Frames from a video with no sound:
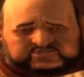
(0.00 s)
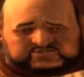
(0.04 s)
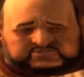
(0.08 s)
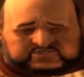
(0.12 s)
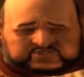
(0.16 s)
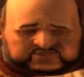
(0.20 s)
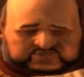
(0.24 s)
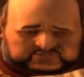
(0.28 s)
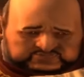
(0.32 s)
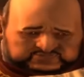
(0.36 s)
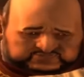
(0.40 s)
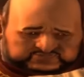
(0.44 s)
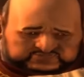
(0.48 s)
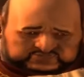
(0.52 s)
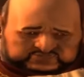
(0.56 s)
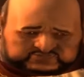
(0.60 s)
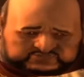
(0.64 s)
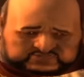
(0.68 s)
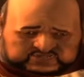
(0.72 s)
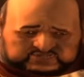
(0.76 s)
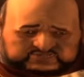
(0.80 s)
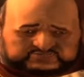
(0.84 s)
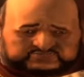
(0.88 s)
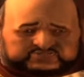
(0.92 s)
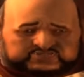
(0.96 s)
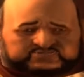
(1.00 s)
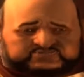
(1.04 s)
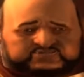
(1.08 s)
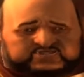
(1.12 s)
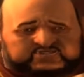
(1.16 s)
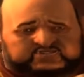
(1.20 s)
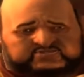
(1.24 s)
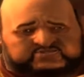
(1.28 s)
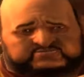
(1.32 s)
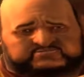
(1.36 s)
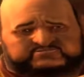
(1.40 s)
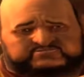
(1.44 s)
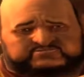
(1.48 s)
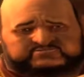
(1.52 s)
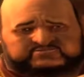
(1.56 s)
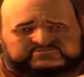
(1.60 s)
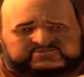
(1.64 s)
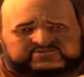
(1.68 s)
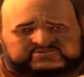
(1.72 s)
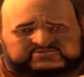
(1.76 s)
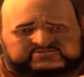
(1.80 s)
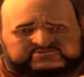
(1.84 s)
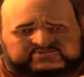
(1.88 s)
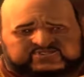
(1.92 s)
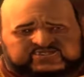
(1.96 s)
Namen tatsächlich des
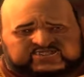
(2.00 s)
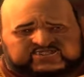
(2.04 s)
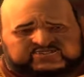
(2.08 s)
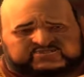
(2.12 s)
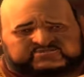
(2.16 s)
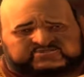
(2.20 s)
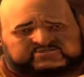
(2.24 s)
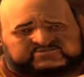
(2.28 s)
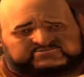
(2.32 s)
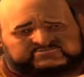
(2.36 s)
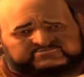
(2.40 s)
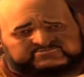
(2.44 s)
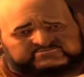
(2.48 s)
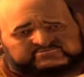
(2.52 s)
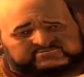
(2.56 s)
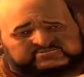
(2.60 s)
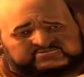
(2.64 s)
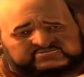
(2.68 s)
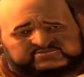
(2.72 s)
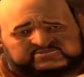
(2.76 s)
Öfteren erwähnt.